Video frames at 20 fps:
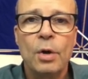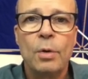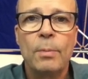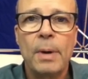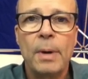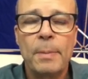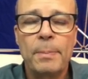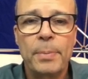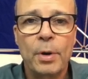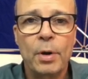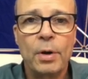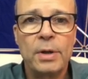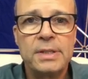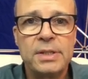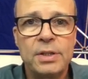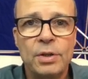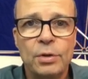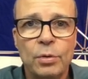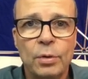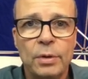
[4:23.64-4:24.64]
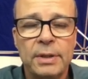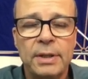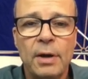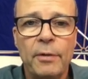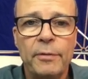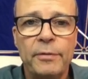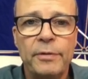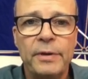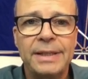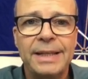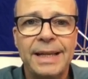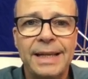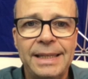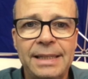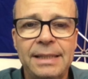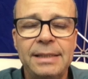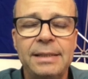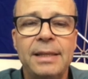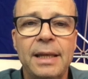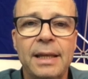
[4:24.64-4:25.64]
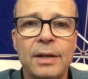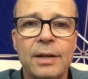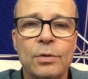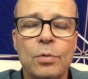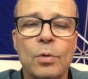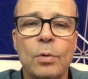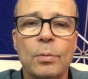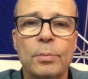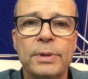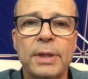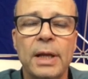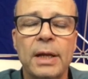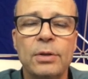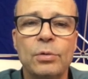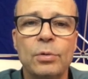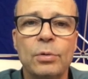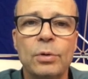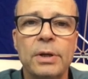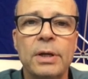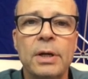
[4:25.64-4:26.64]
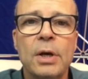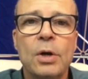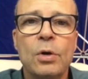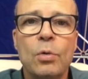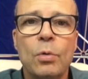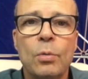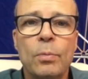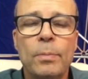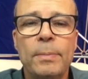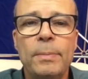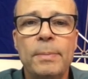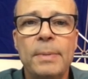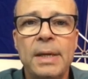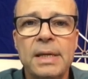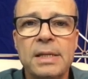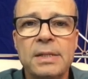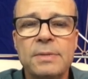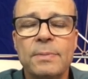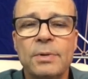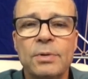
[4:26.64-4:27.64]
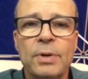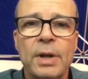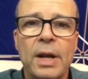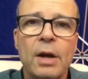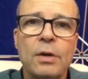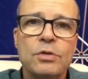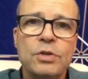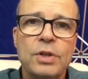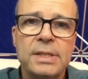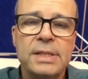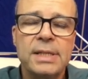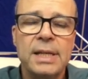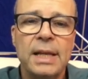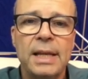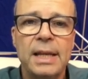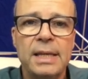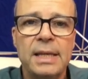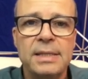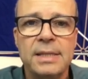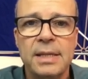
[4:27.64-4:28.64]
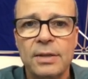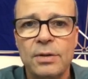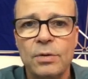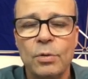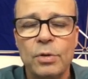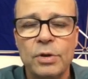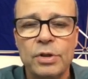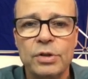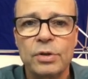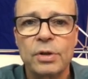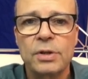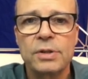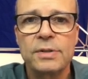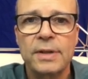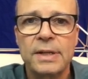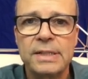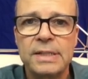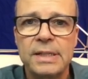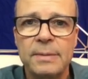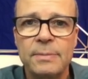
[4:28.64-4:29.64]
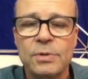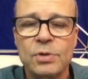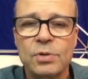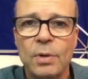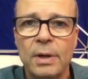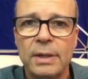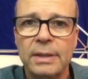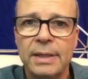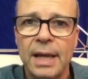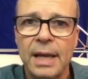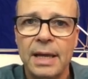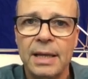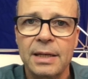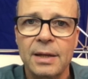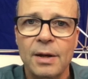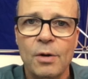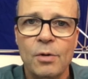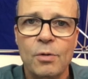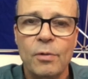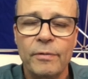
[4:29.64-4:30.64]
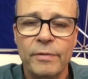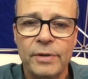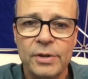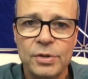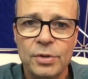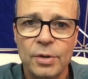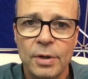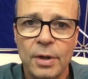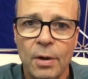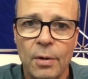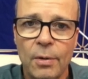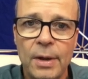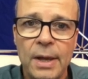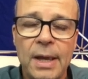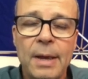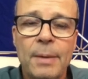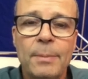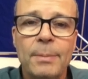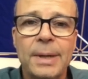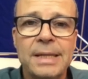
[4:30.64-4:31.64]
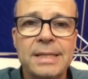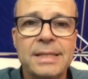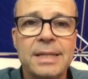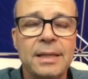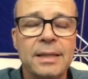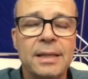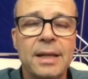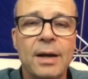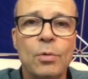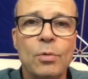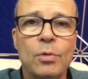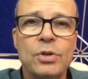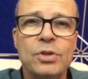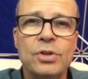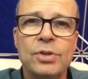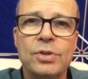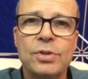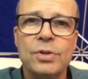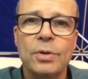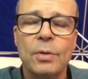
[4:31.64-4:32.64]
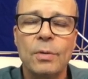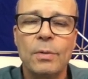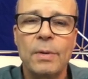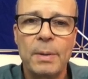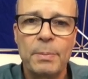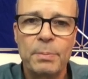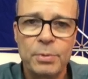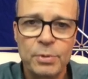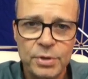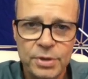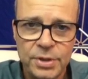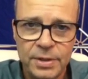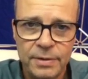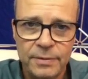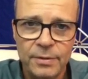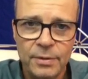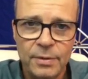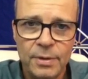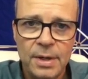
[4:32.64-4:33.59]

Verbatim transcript: uma prótese total feita inteira no computador com o mesmo grau de excelência que hoje nós fazemos com a técnica convencional. Mas ainda hoje isso não é possível,